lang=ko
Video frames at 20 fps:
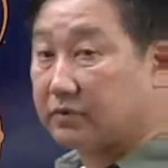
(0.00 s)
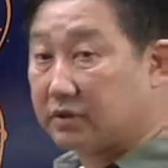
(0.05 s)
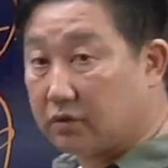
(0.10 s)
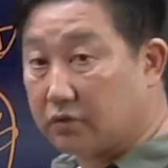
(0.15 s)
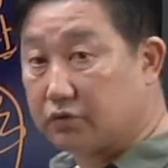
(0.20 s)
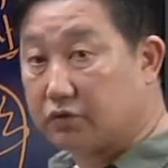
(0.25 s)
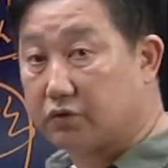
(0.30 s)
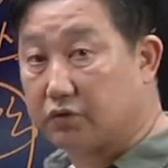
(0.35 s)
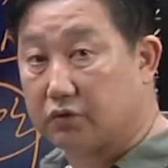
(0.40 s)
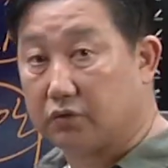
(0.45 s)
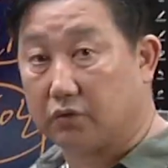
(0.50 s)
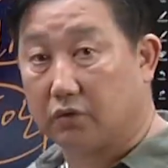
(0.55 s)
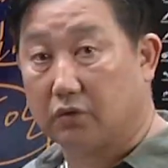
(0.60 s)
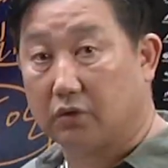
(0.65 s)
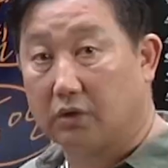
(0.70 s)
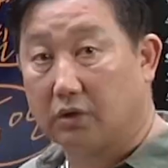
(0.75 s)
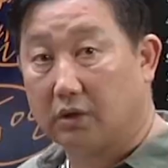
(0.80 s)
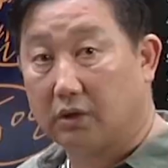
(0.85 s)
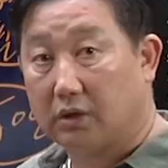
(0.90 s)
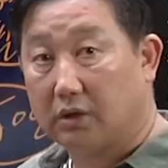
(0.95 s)
적어주시고
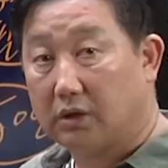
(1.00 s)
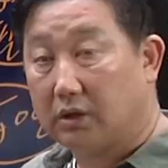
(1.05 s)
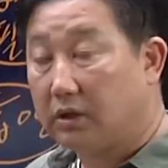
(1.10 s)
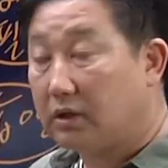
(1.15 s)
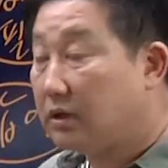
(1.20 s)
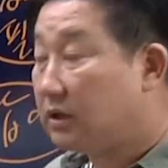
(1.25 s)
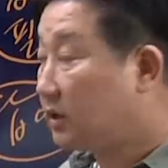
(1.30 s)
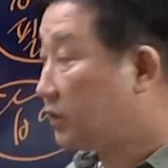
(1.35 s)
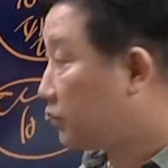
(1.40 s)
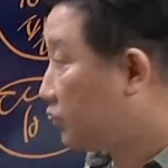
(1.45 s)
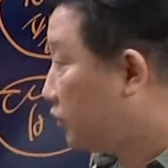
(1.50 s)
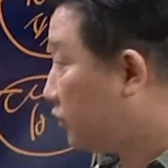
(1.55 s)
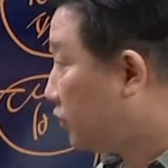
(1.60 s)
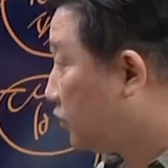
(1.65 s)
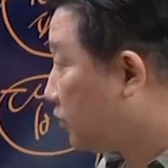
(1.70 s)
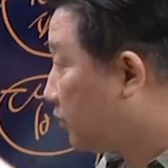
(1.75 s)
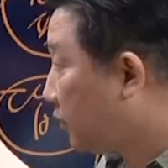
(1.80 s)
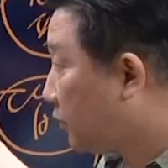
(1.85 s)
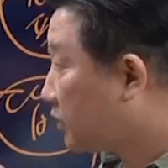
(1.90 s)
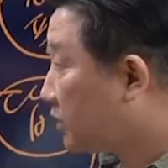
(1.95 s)
이렇게
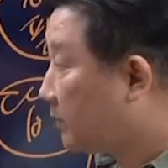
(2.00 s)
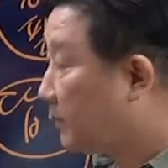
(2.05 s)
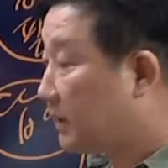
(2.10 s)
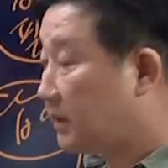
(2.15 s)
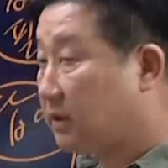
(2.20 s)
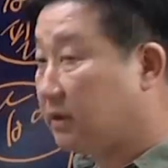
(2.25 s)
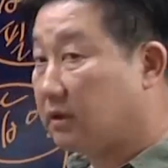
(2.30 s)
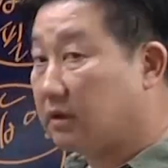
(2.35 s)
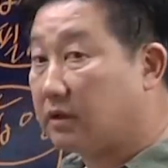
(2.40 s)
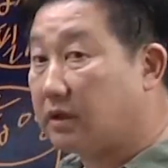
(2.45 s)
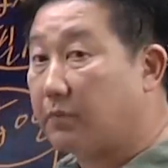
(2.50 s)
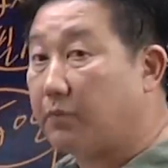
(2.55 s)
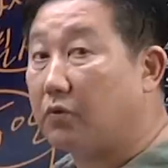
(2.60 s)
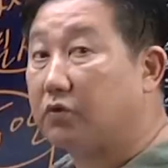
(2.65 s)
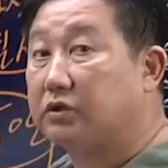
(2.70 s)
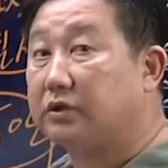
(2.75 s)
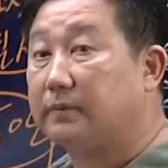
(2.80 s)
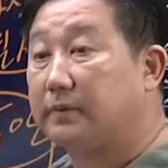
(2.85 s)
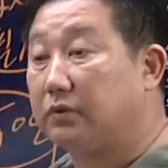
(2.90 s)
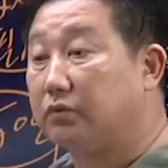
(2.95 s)
쭉 복습하는 그러니까
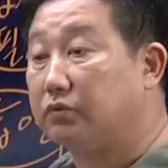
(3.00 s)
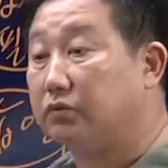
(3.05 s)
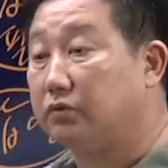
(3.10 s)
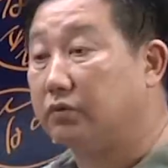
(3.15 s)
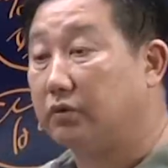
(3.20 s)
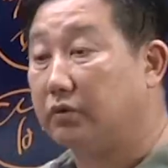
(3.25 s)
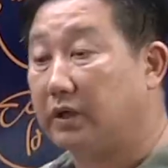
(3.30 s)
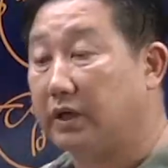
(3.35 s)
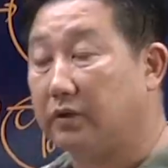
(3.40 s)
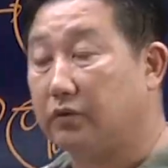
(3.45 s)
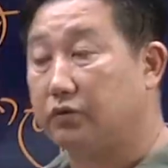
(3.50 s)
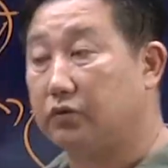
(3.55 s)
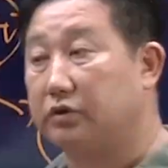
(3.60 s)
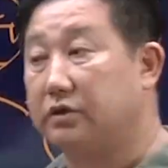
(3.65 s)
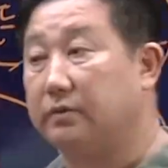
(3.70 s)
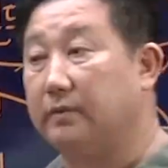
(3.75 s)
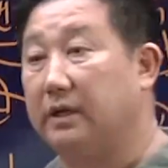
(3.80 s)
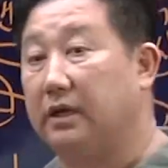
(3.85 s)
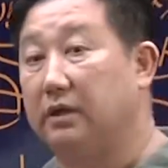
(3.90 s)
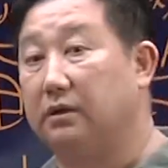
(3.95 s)
복습을 눈으로 해도
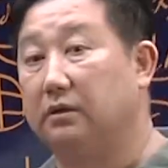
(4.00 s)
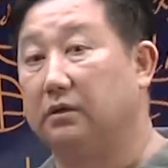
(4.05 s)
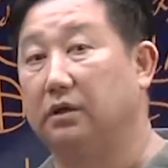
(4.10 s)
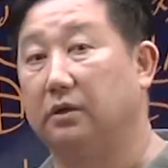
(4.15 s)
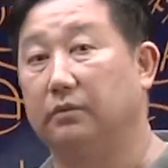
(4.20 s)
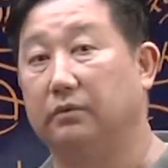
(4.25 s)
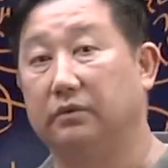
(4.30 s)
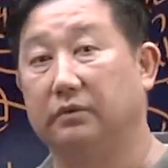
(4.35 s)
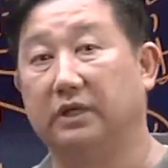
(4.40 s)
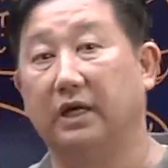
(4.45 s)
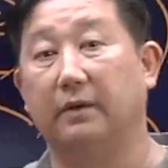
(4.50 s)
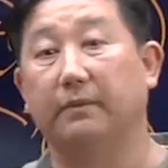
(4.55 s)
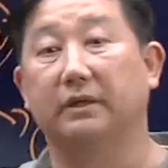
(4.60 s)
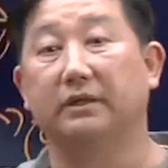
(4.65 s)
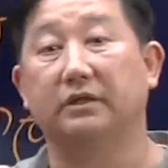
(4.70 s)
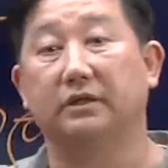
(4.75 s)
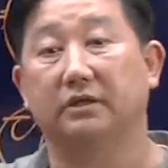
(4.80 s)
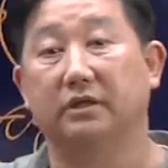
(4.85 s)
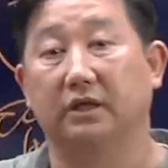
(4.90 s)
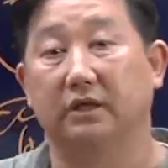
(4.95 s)
좋지만 여러분은
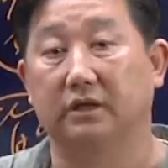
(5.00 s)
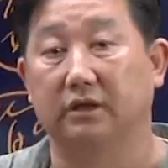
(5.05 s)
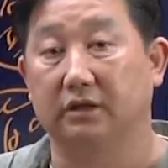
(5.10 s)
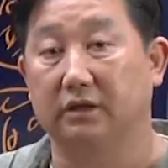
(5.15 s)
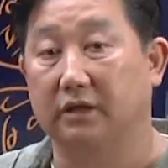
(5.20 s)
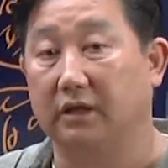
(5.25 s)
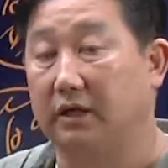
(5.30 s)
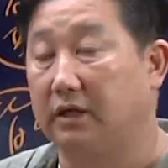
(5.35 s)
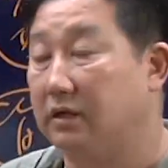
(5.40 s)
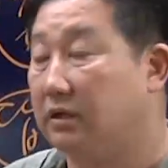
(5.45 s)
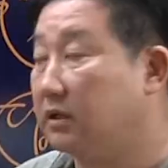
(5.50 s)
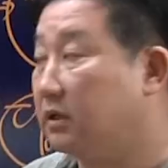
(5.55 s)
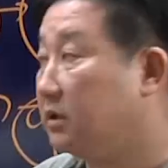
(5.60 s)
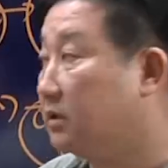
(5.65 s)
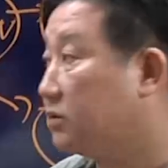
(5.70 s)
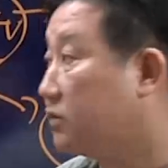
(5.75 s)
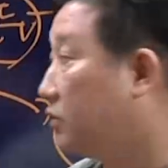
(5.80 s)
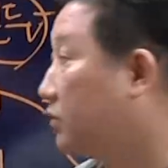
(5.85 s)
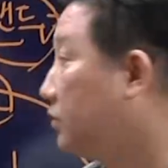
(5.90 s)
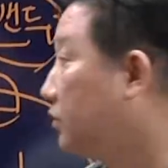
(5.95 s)
답안지 써야 되니까
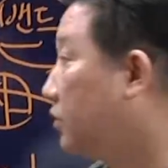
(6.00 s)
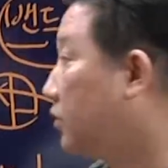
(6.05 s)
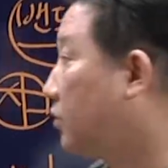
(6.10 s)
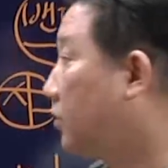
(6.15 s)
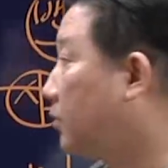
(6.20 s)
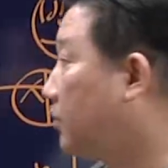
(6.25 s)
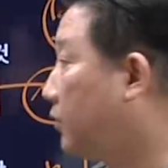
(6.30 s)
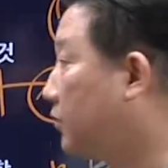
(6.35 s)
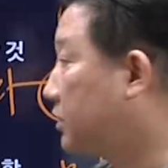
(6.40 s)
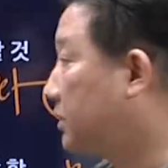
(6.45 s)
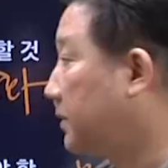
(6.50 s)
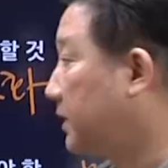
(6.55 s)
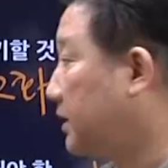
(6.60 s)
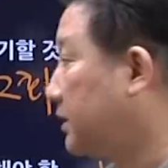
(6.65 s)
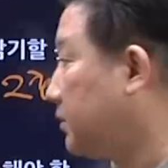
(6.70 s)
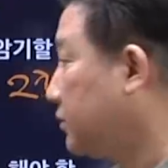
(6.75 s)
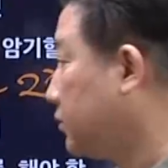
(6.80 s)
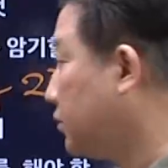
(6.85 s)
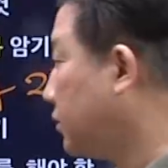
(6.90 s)
손으로 꼭 복습하시면